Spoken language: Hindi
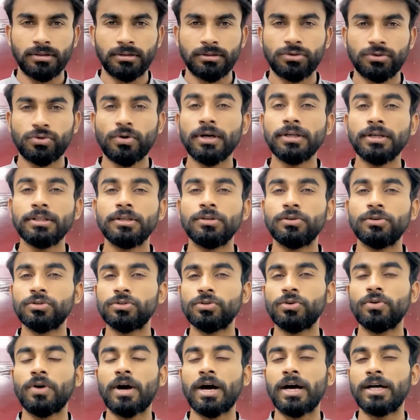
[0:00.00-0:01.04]
स्वागत है
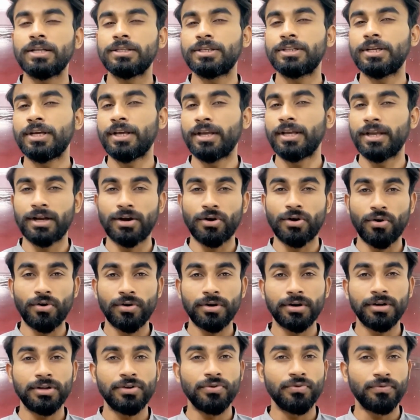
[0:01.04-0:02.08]
दोस्तों आज के एक
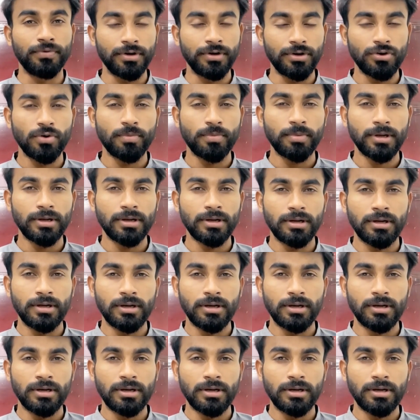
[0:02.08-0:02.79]
और न्यू वीडियो पे